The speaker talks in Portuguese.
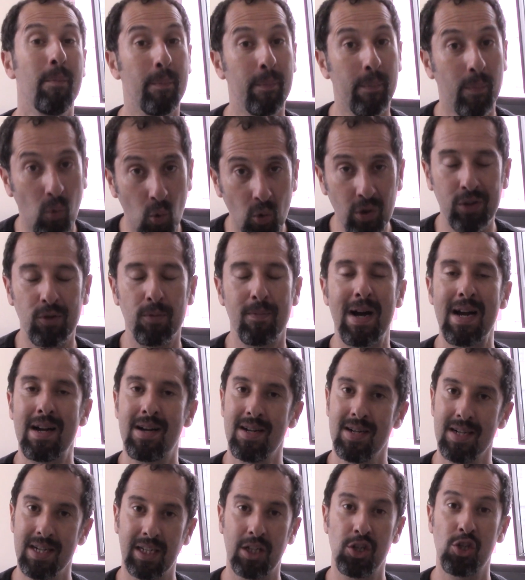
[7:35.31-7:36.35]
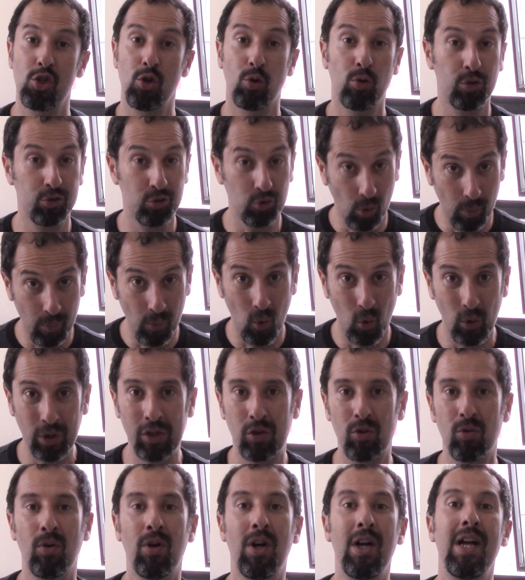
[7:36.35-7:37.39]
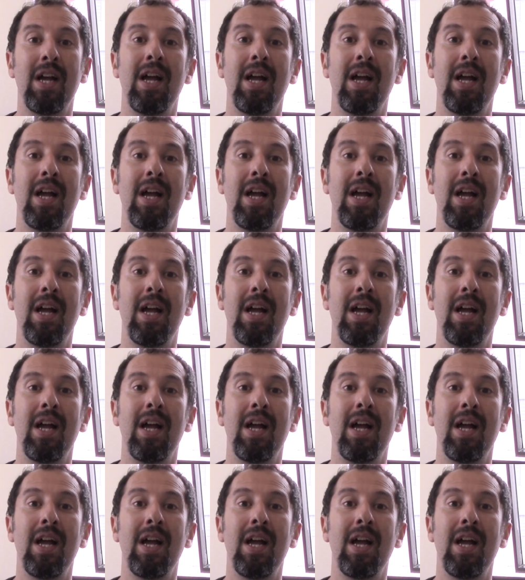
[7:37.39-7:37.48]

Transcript: muito bacana, a gente gostou muito.